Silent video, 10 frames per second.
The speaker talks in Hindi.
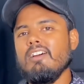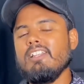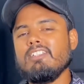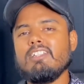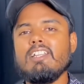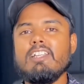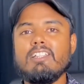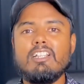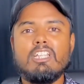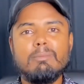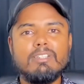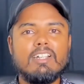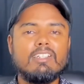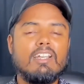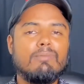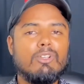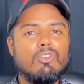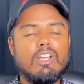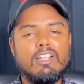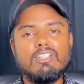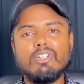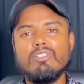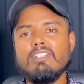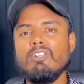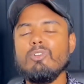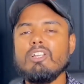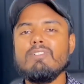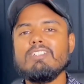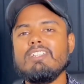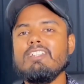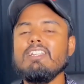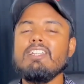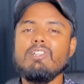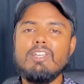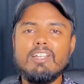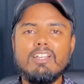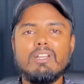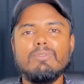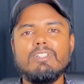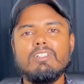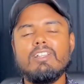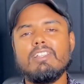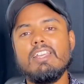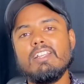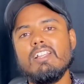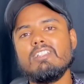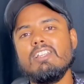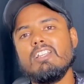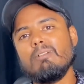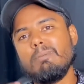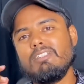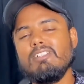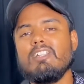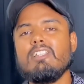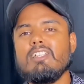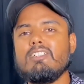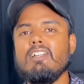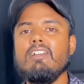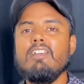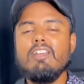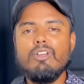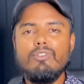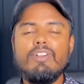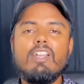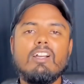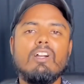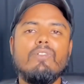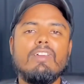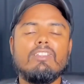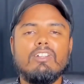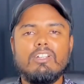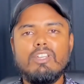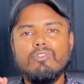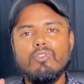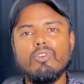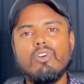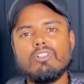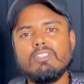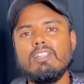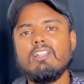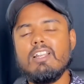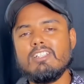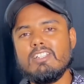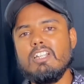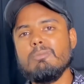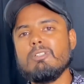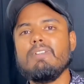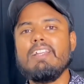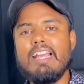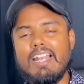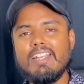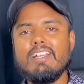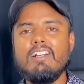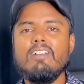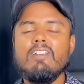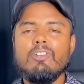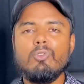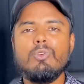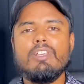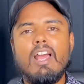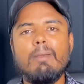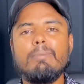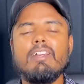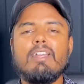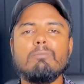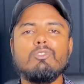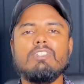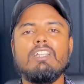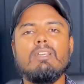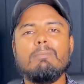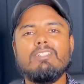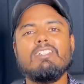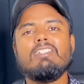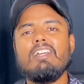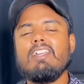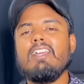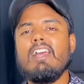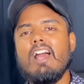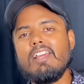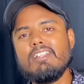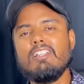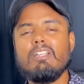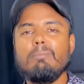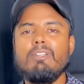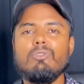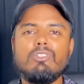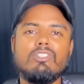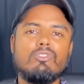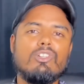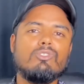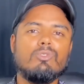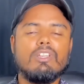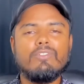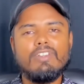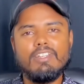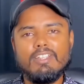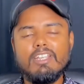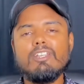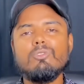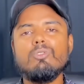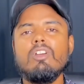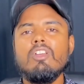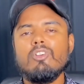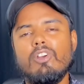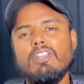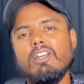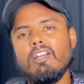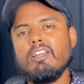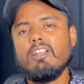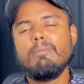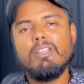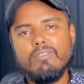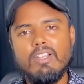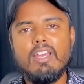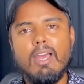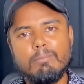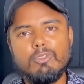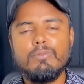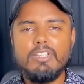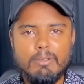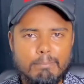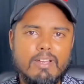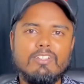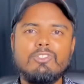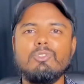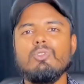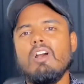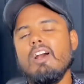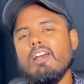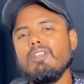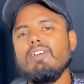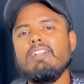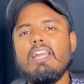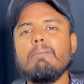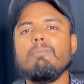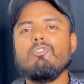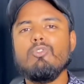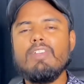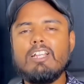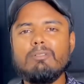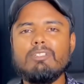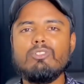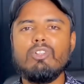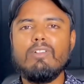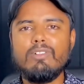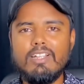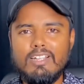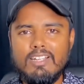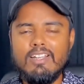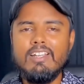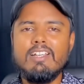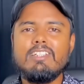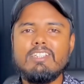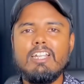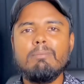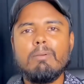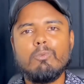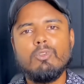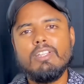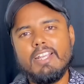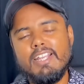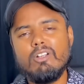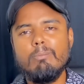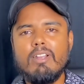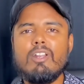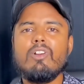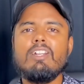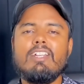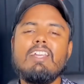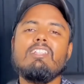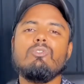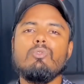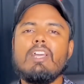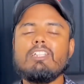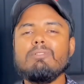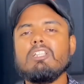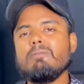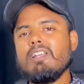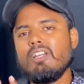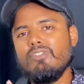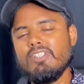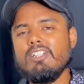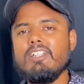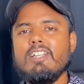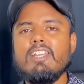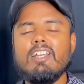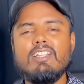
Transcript: देख सकते हैं कितना कीमत रखता है बिल्कुल अनसर्कुलेटेड होने की वजह से ये एक लाख बीस हज़ार एक लाख से एक लाख पच्चीस हज़ार तक इसका विड लगा हुआ है थर्टी फोर ऑक्शन क्लासिकल इन्वेस्टमेंट गैलरी का तो यहाँ पर अगर आपको सेल या परचेज करना है आगे चल के अपने नोट्स एंड कॉइन्स को या फिर ये जो कॉइन अगर अवेलेबल है आप सभी के पास तो आने वाले टाइम पर जो भी एग्जीबिशन होने वाले उनका स्क्रीन पर आपको देखने को मिल रहा होगा डिटेल्स उन एग्जीबिशन में जाकर विजिट करिए